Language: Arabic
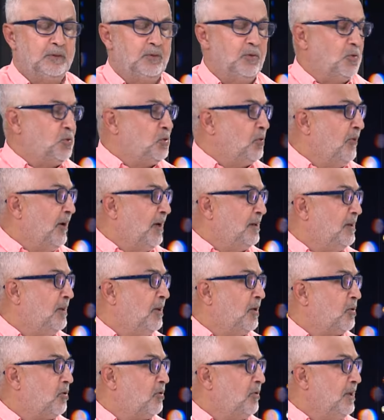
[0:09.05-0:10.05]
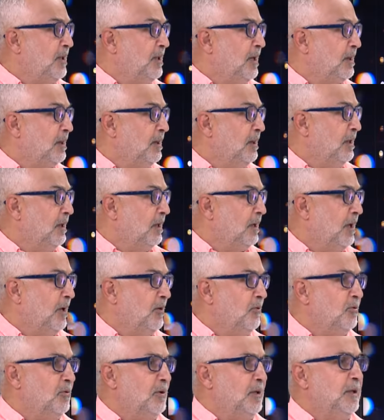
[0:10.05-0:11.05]
لو تشوف عدد الركنيات اللي
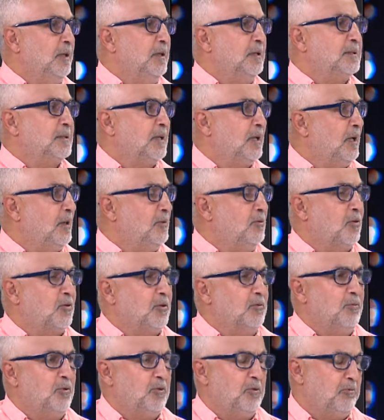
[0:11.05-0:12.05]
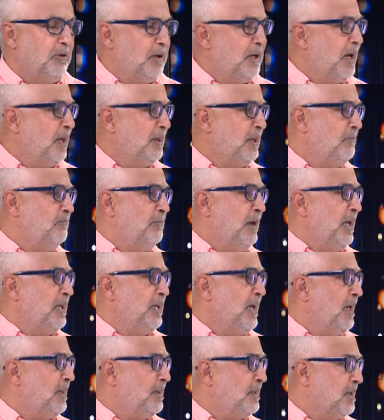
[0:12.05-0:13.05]
كانوا لصالح دورتموند ولا هذا ما
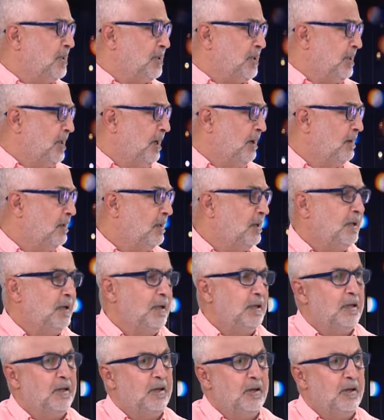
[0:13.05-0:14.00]
يعني حتى شيء الله